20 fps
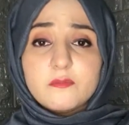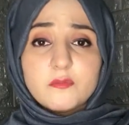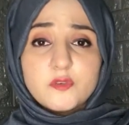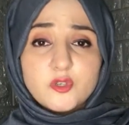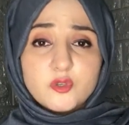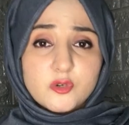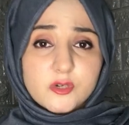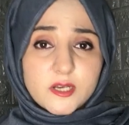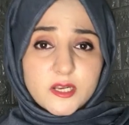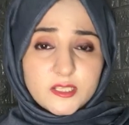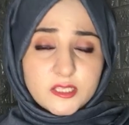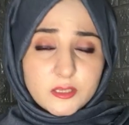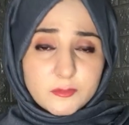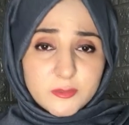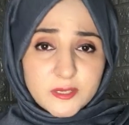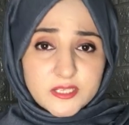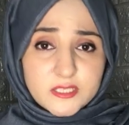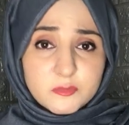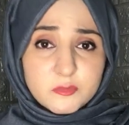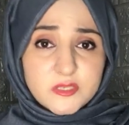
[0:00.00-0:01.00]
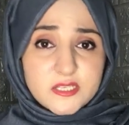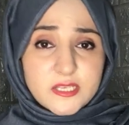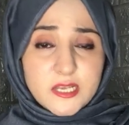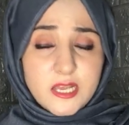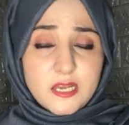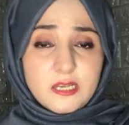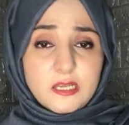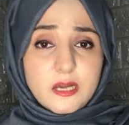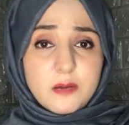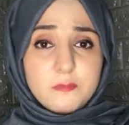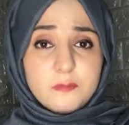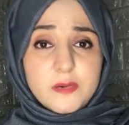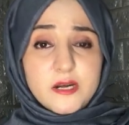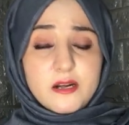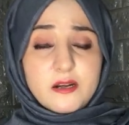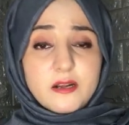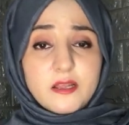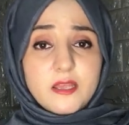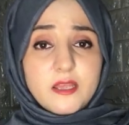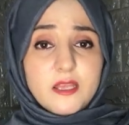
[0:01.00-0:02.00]
यूक्रेन के पास मिज़ाइल कम पड़
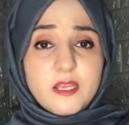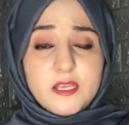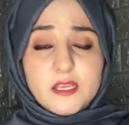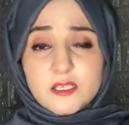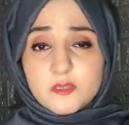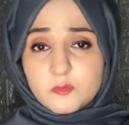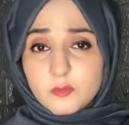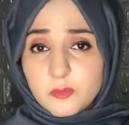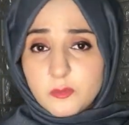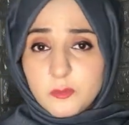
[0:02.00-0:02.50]
रहे हैं इस पर भी